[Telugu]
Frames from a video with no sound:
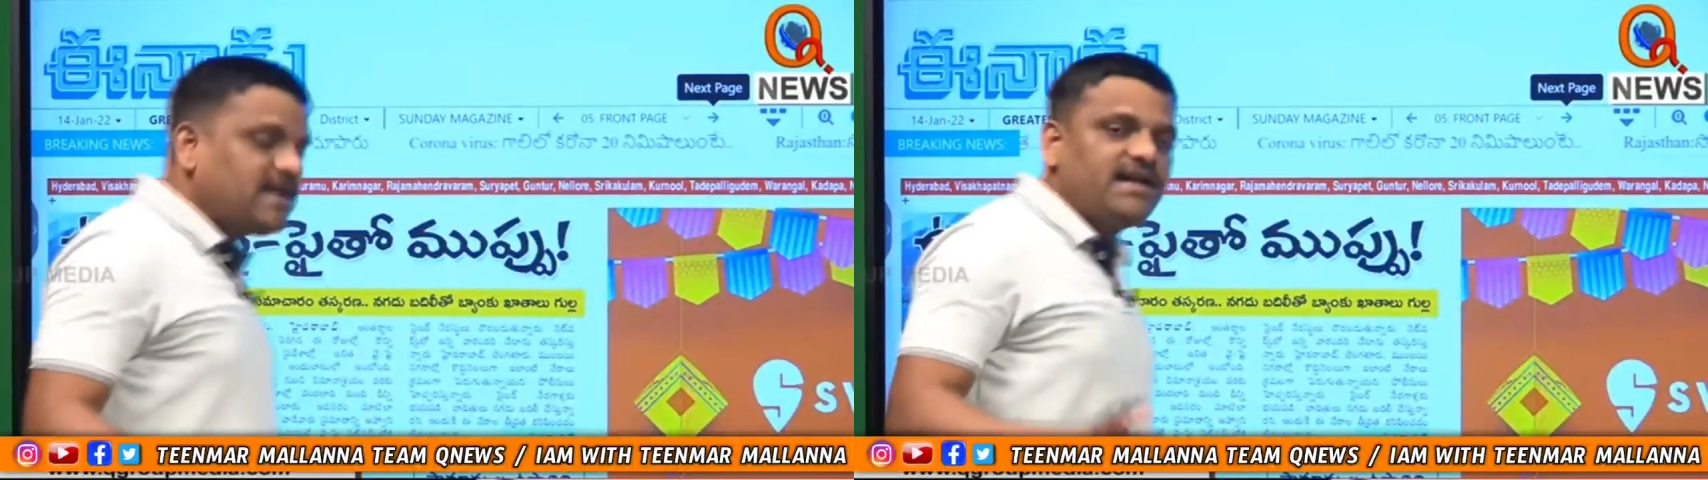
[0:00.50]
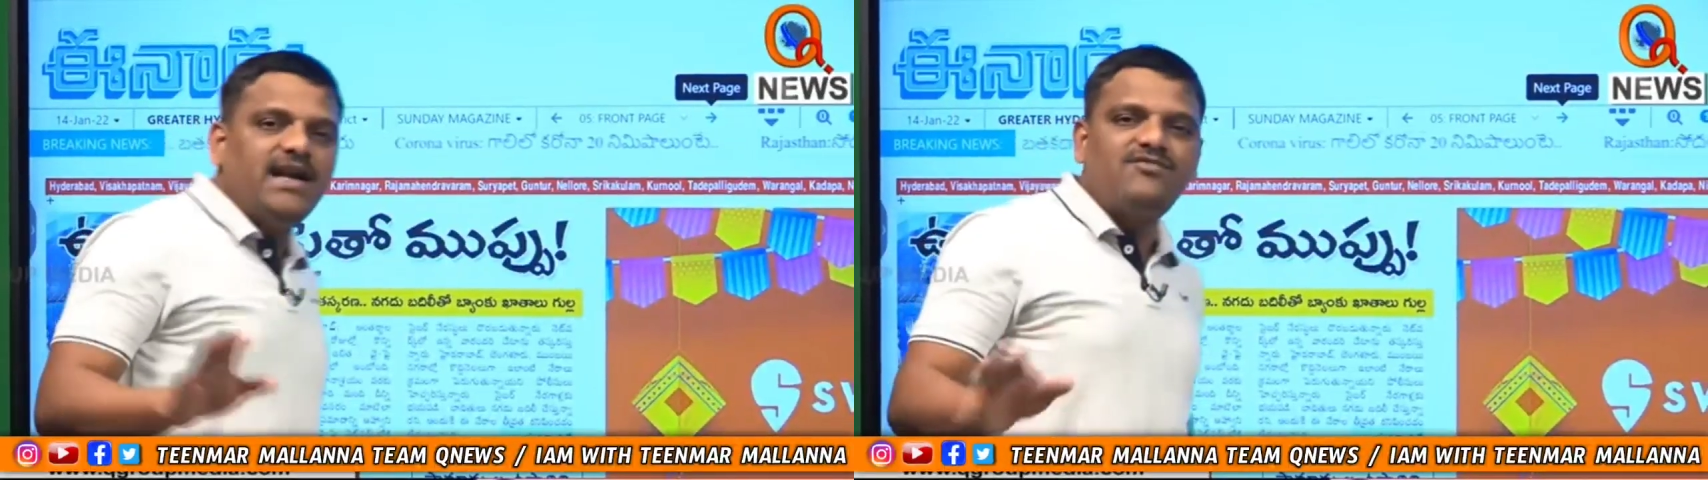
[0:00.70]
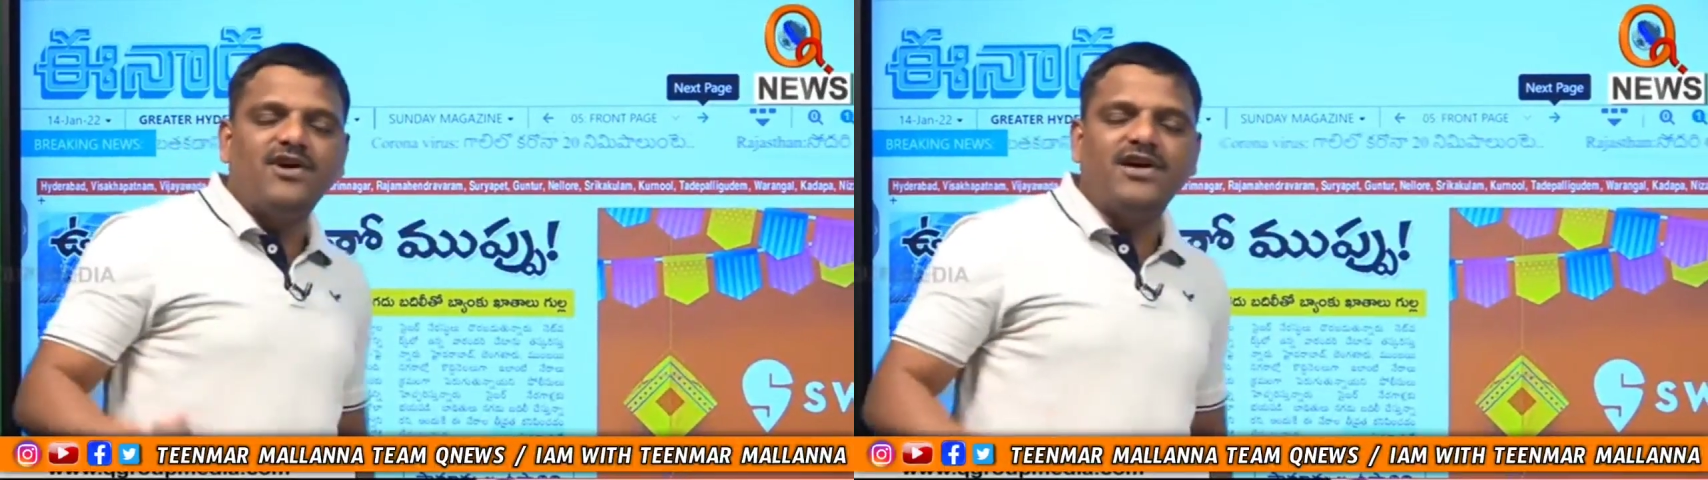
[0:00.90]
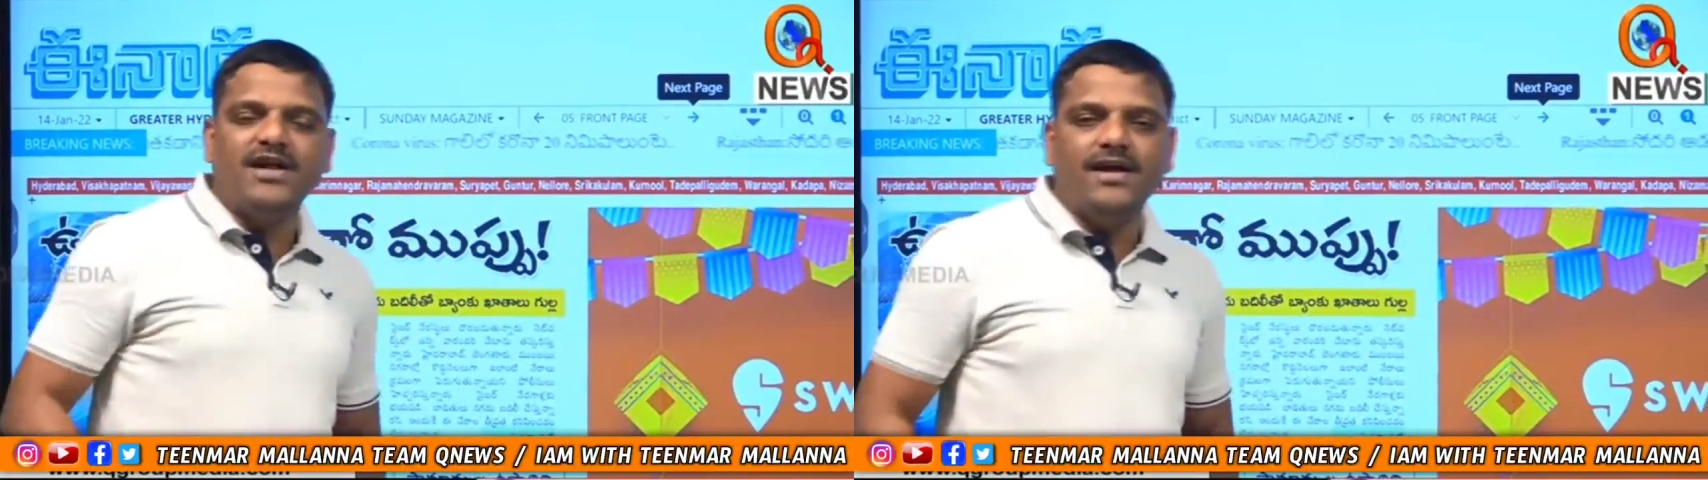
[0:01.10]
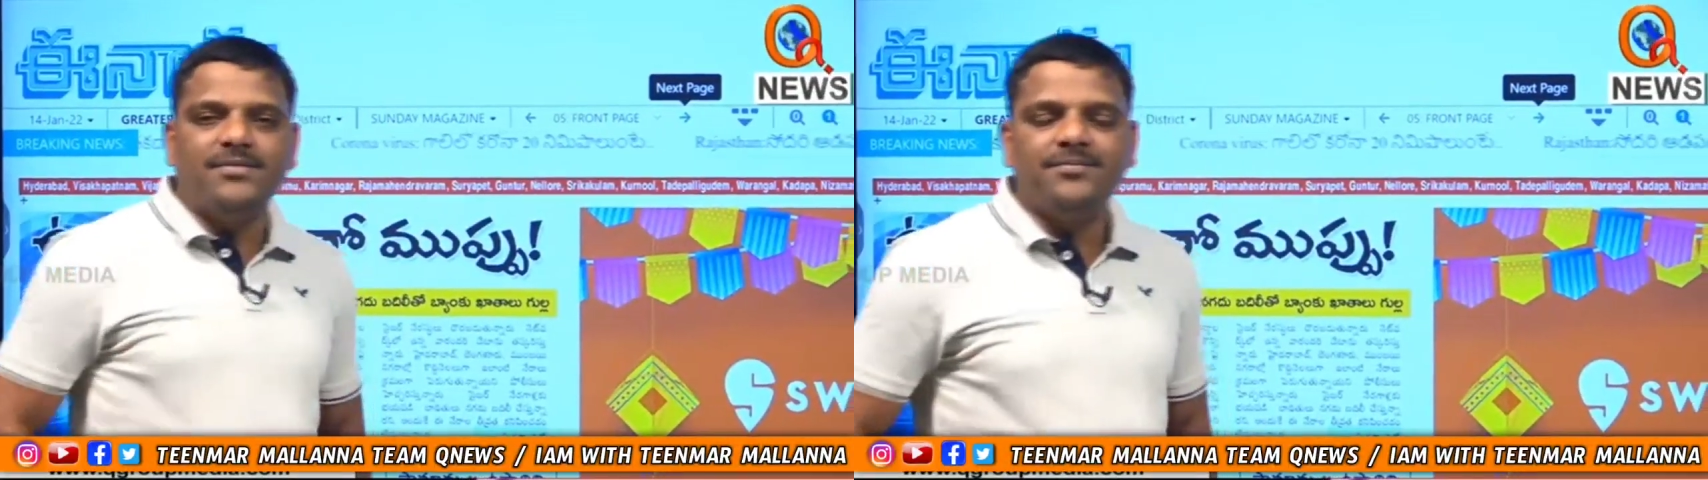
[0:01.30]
జరిగినటువంటి